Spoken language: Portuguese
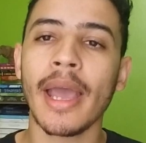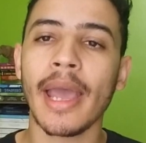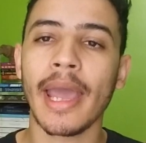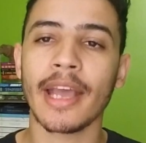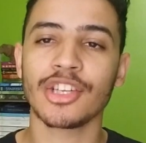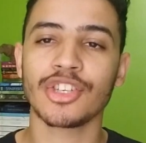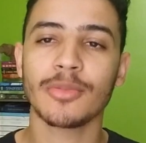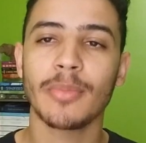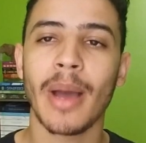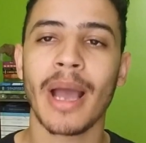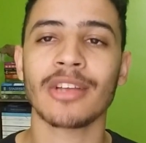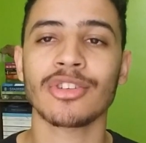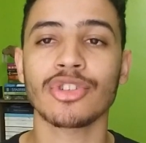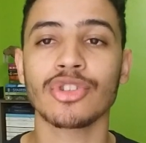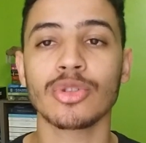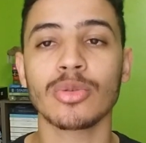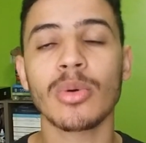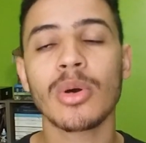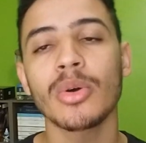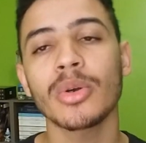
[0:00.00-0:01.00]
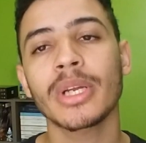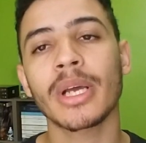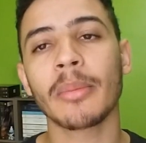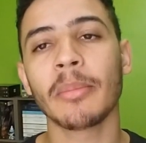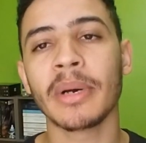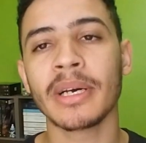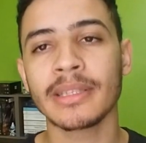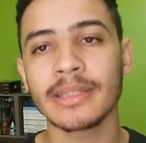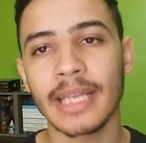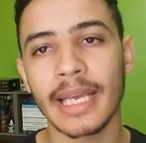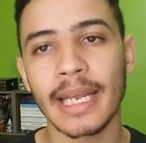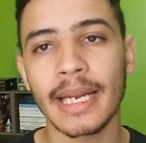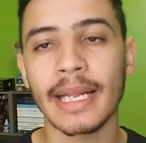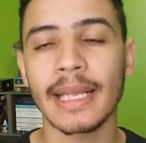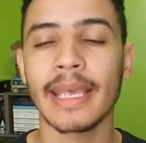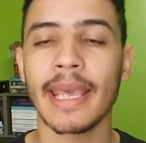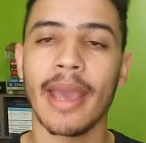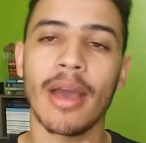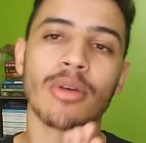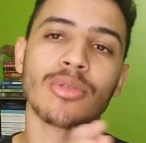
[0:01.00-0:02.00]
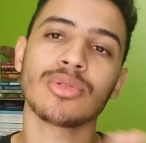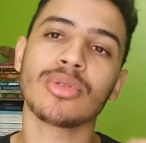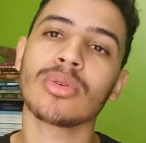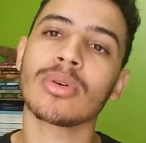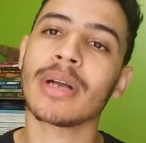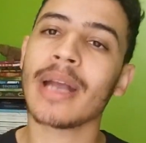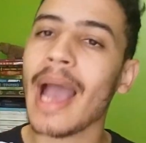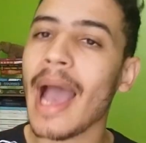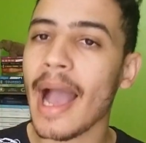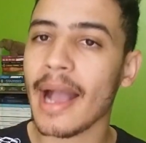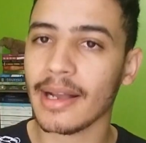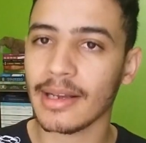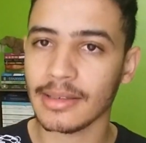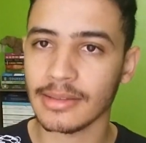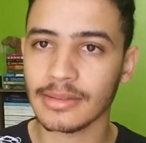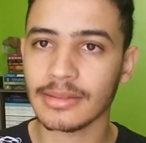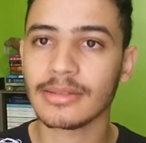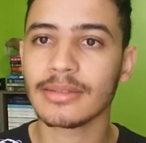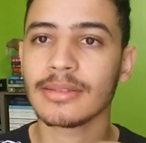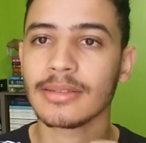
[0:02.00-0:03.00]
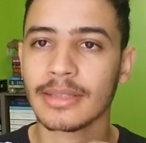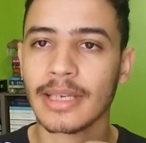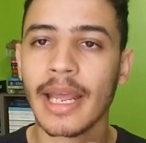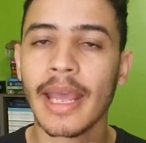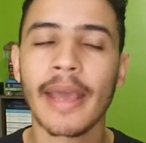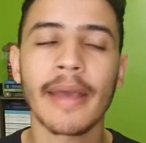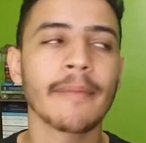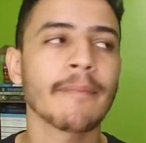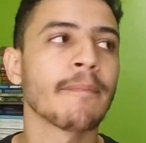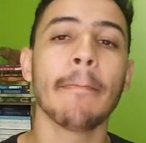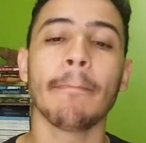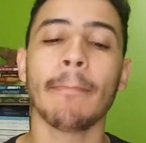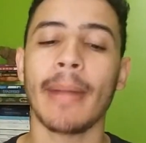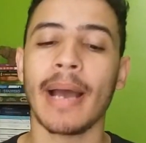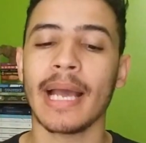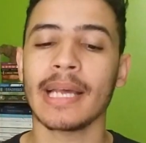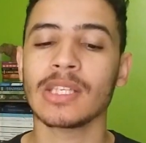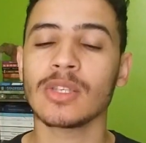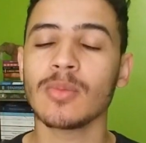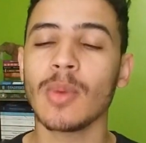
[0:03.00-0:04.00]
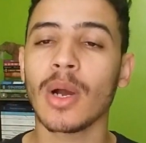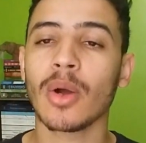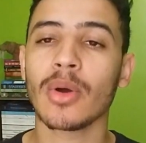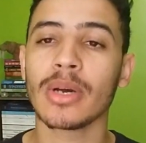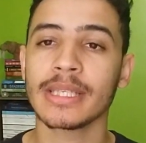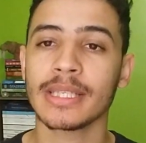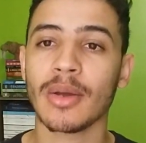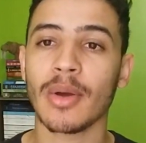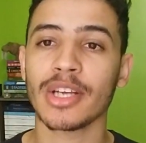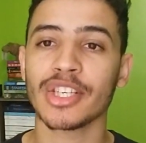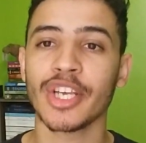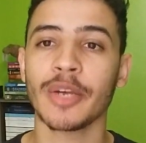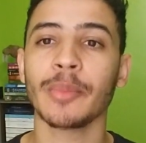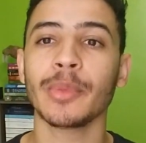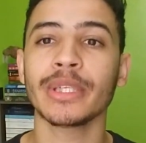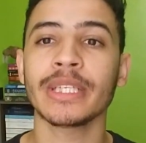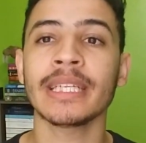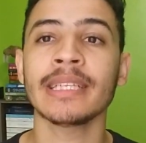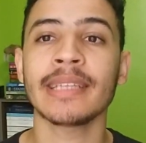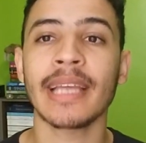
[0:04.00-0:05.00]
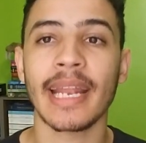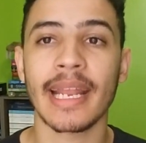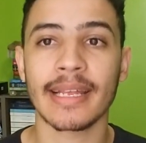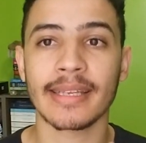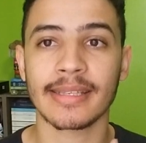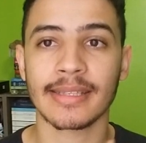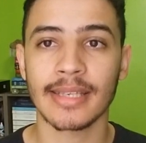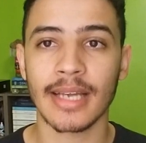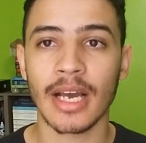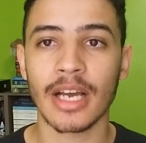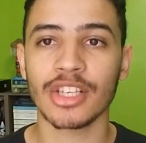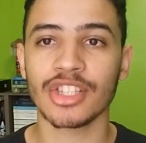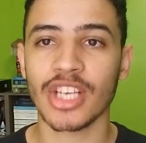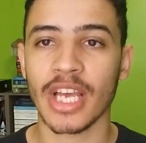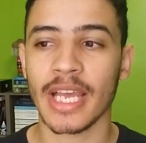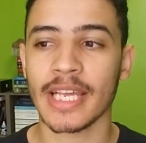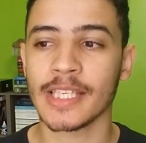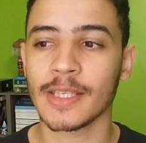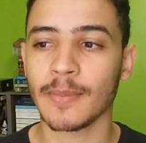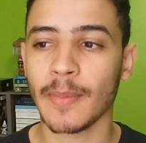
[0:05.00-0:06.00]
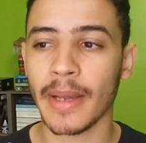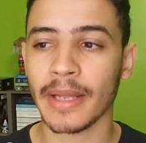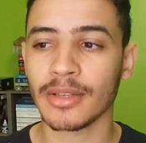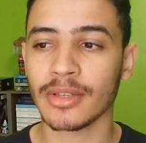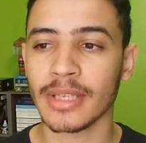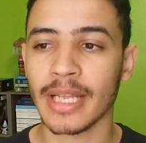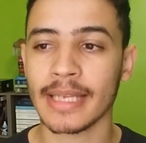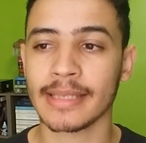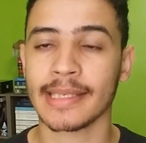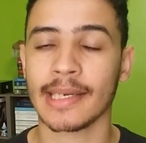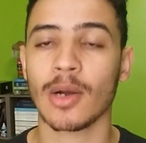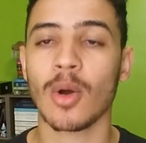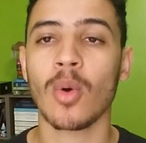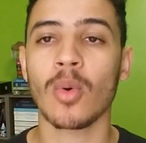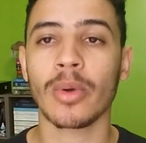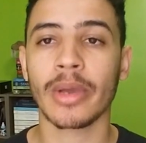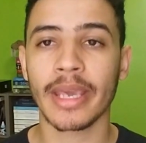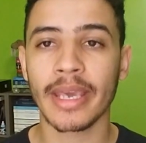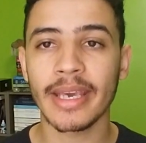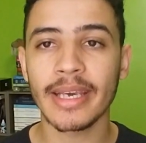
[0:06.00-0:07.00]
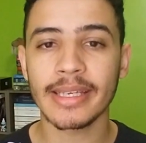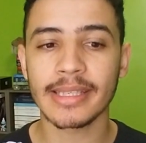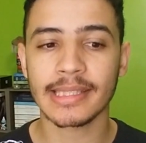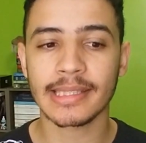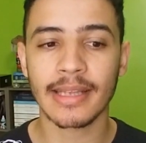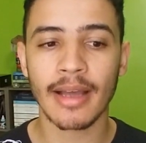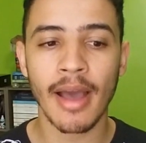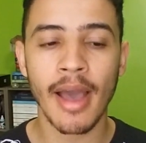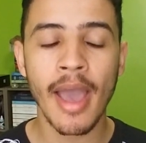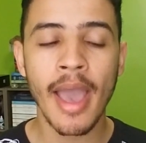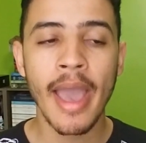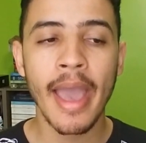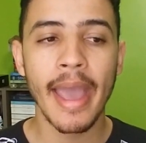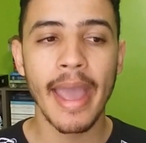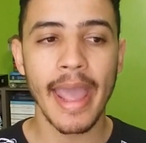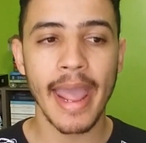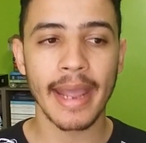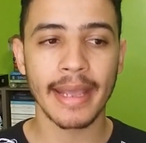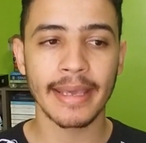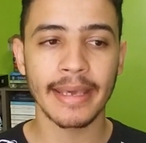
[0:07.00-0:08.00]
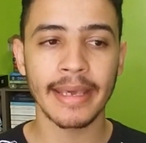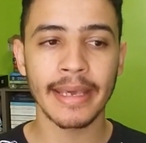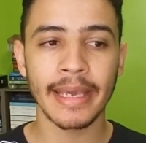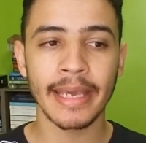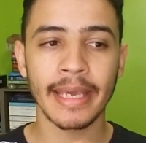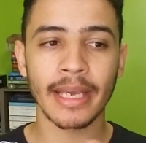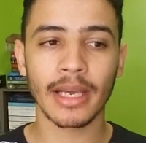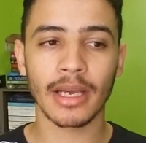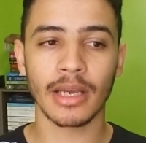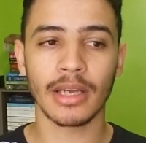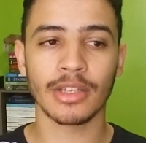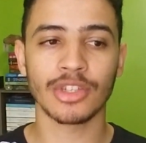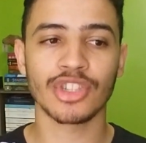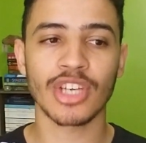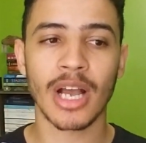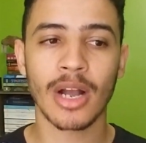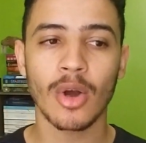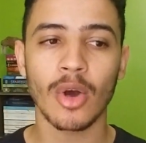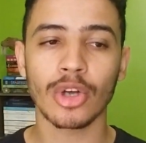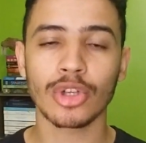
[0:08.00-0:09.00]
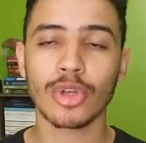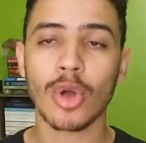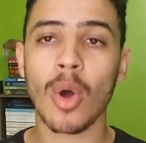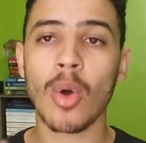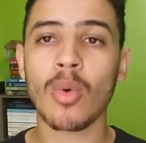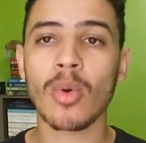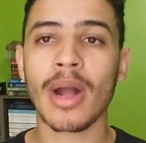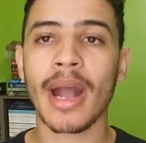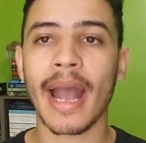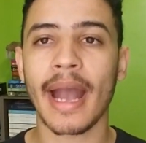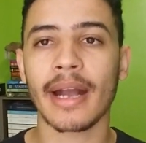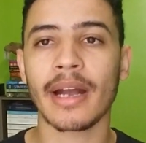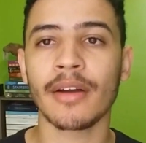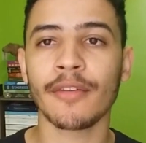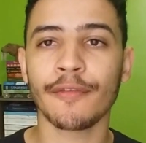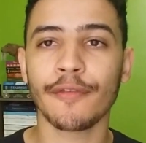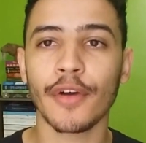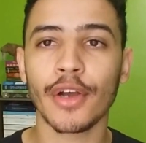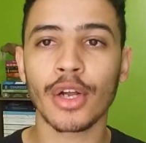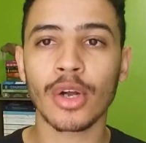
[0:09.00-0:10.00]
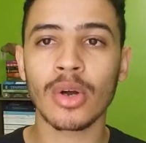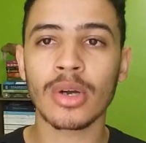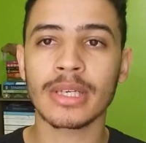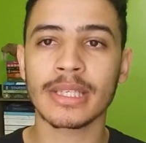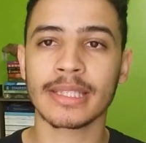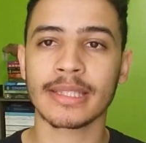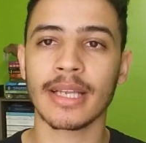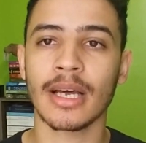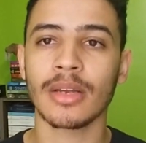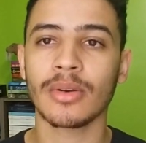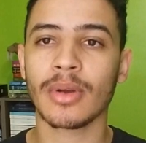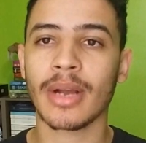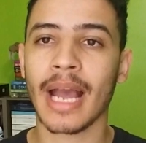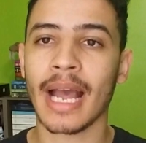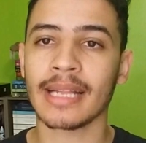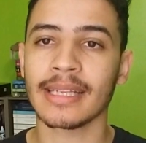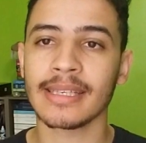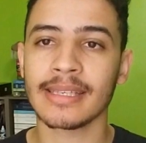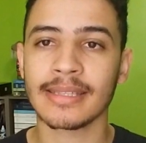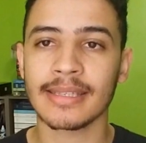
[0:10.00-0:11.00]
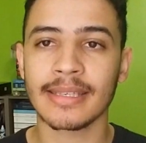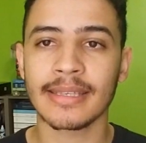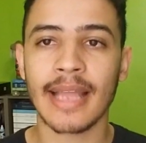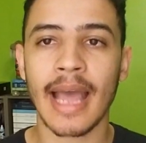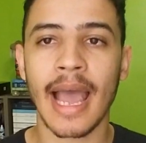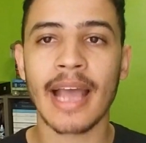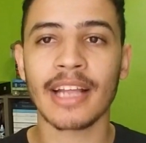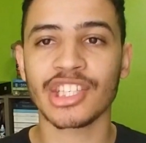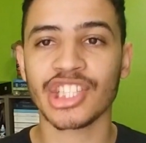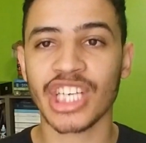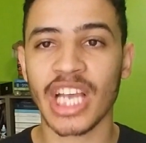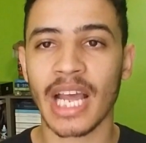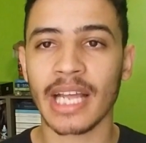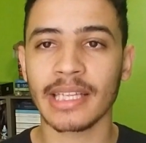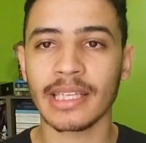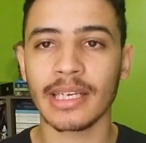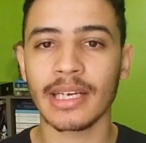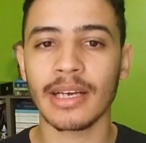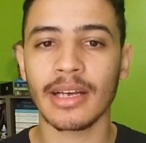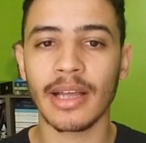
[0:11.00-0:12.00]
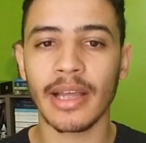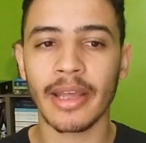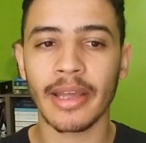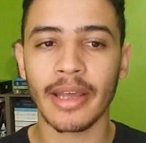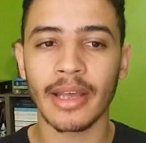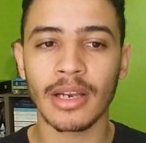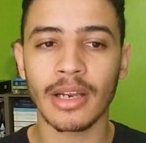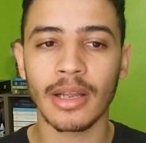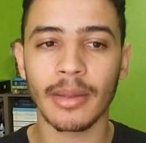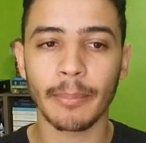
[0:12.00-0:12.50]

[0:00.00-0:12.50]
é, debaixo de uma única bandeira, que é o do Kagan, né? Mais uma coisa que eu achei muito interessante a respeito dessa conquista é que, de acordo com o Kagan foi conquistando cada cidade, cada é, é,